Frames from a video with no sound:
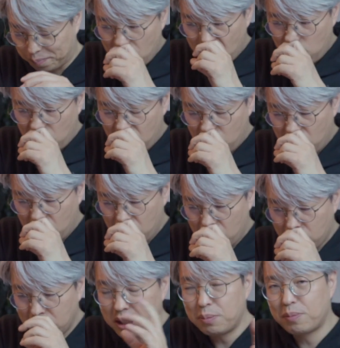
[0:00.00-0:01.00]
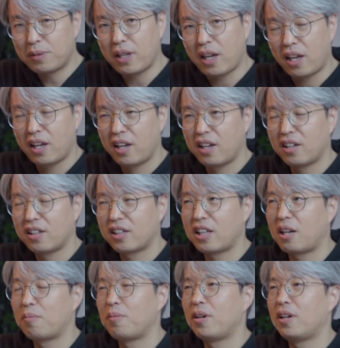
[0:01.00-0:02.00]
어, 20대
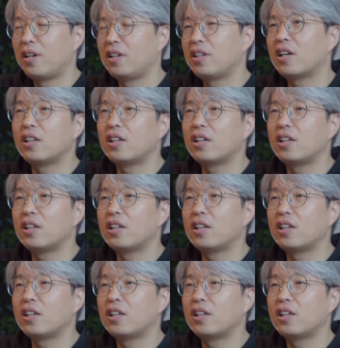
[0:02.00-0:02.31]
그다음에